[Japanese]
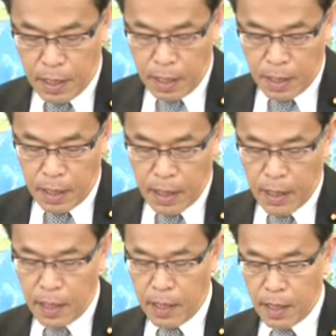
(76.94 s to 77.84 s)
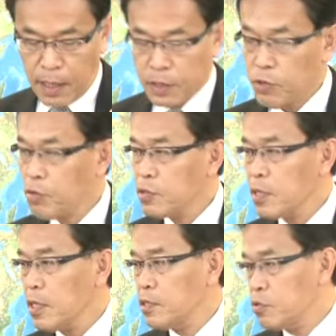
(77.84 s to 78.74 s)
えー、調
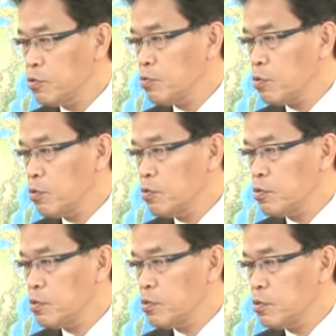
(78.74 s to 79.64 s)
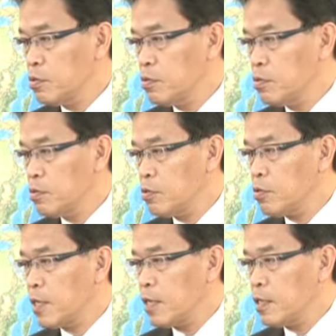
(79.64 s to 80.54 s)
整中という
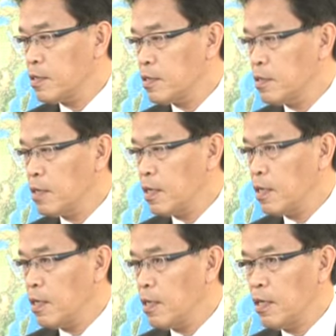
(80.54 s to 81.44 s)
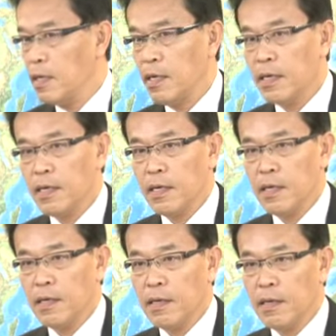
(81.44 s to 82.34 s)
状態です。
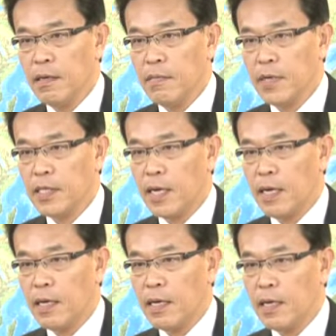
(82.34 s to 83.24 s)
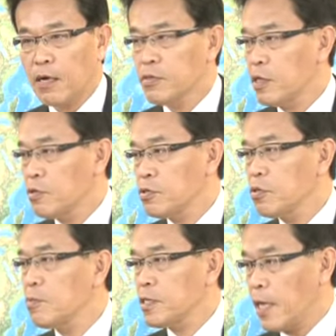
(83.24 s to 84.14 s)
えー、まだ確定をし
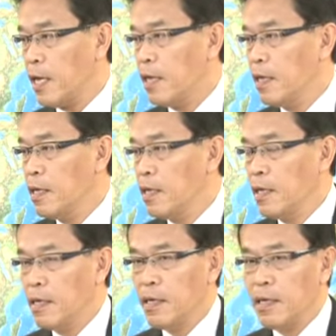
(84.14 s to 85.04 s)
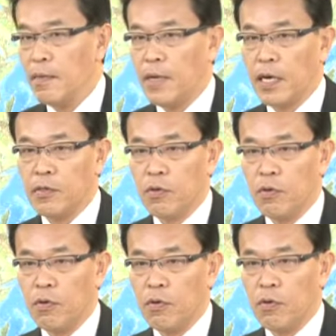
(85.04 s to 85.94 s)
ておりません。えー、まああ
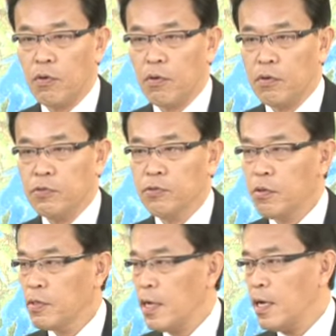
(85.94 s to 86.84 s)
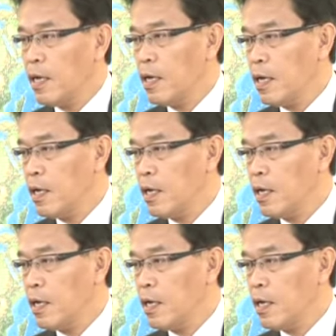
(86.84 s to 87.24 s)
の重要な